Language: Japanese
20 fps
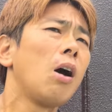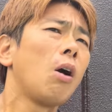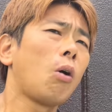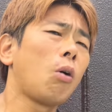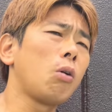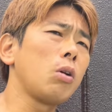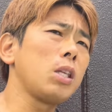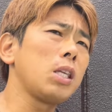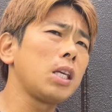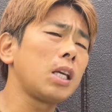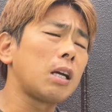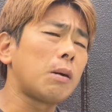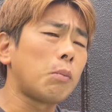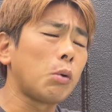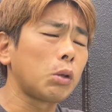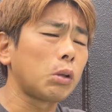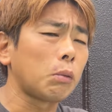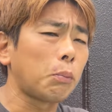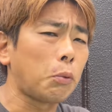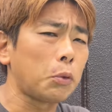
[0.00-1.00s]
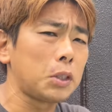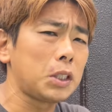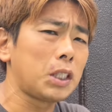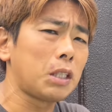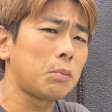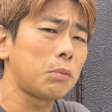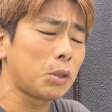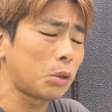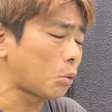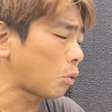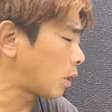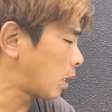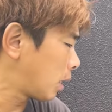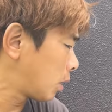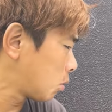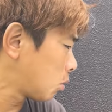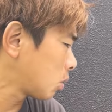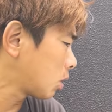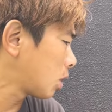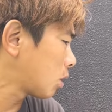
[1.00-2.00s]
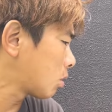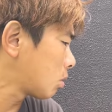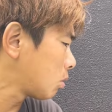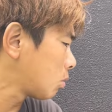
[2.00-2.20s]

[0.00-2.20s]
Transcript: 本人がもっとポジティブに捉えようってす